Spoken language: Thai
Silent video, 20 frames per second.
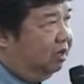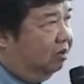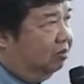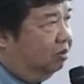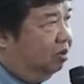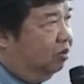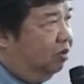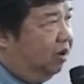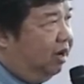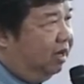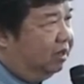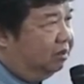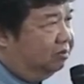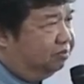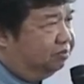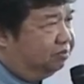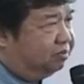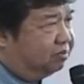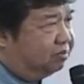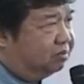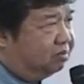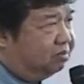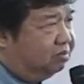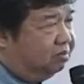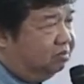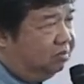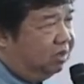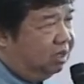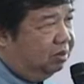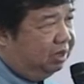ผมว่า
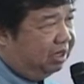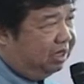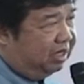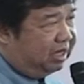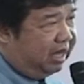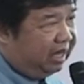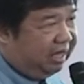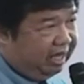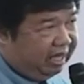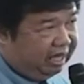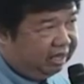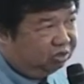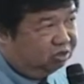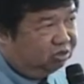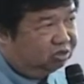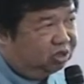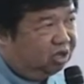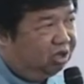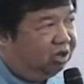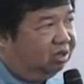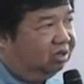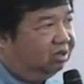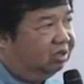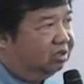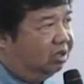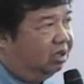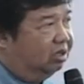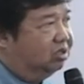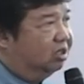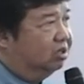ประเทศไทยเองคงต้อง
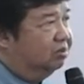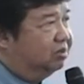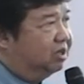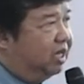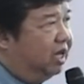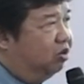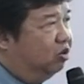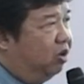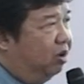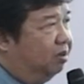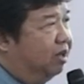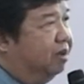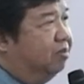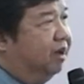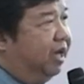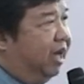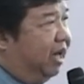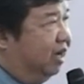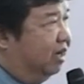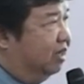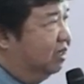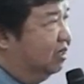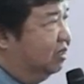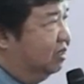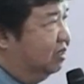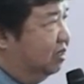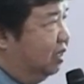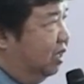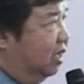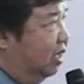ต้องเสริมสร้างความเข้มแข็ง
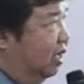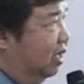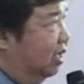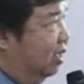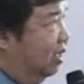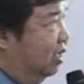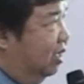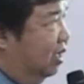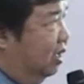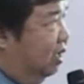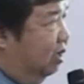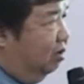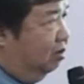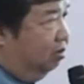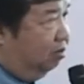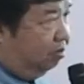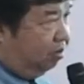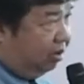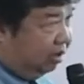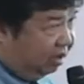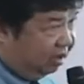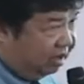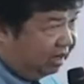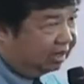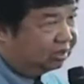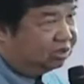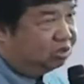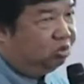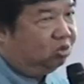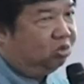นะมีห
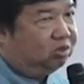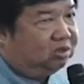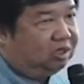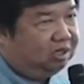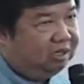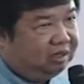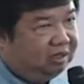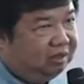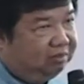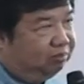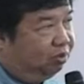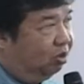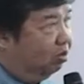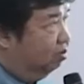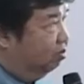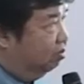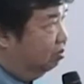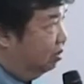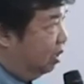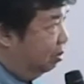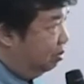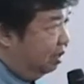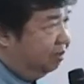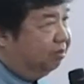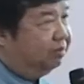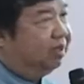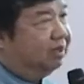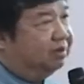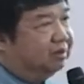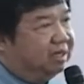ลักสูตรที่ผมกับ
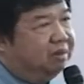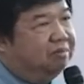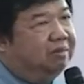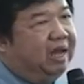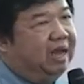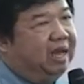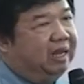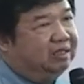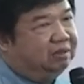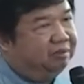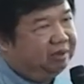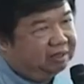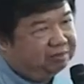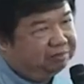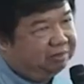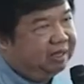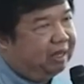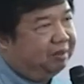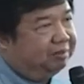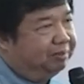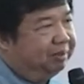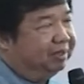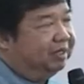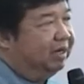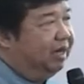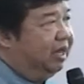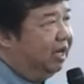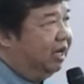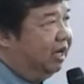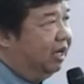ทีมงานกำลังพยายามพัฒ
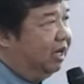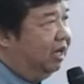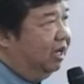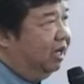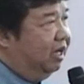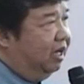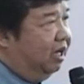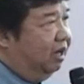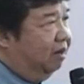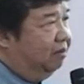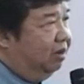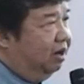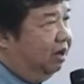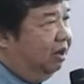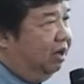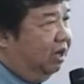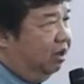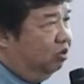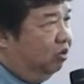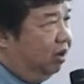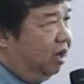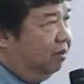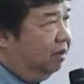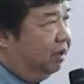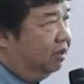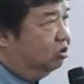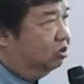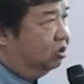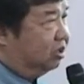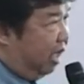นาเพราะเราเห็นว่ามั
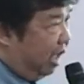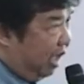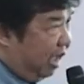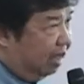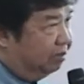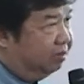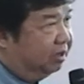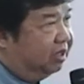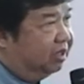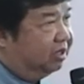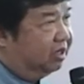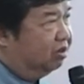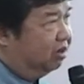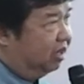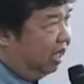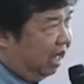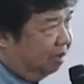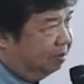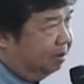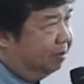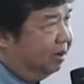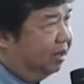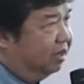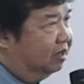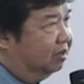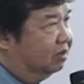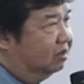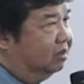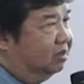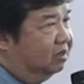นสุดท้ายมันต้องกลายไปเป็น
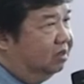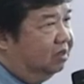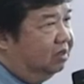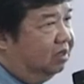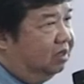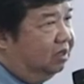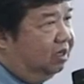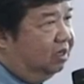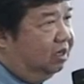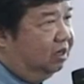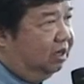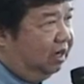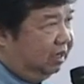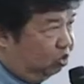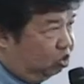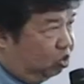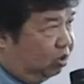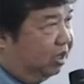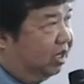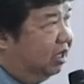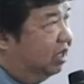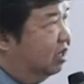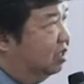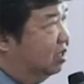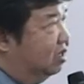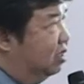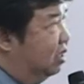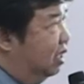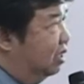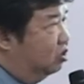หลักสูตรนี้ก็
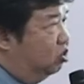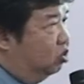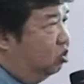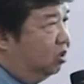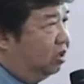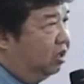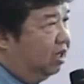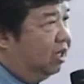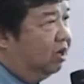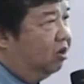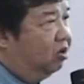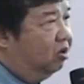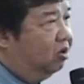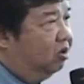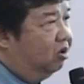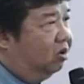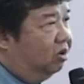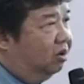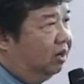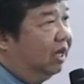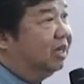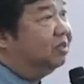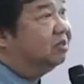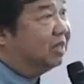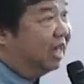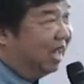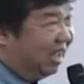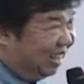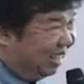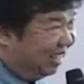คือหลักสูตร Eco
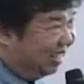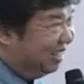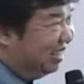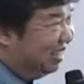Lifestyle